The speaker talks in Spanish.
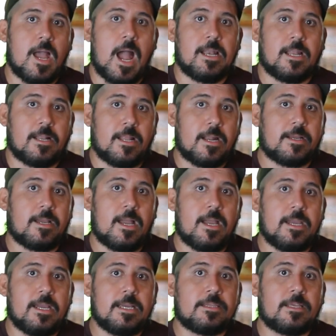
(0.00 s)
A la
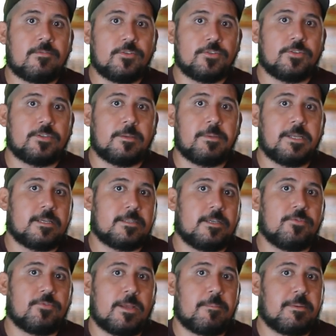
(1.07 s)
larga, esta foto termina
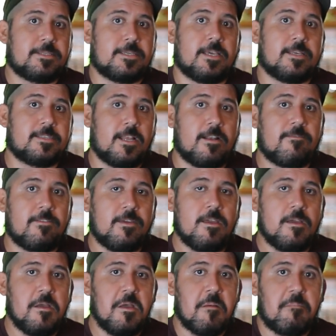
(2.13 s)
siendo una especie de
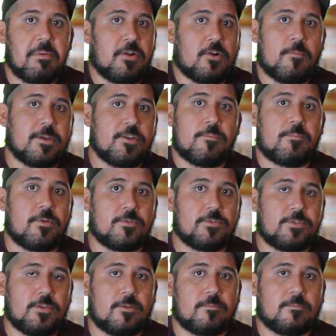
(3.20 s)
selfie, pero con mayor
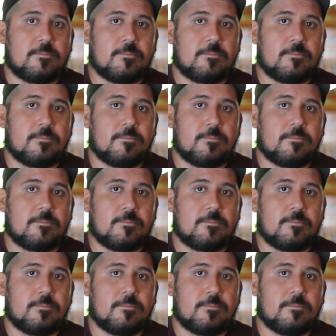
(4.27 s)
producción.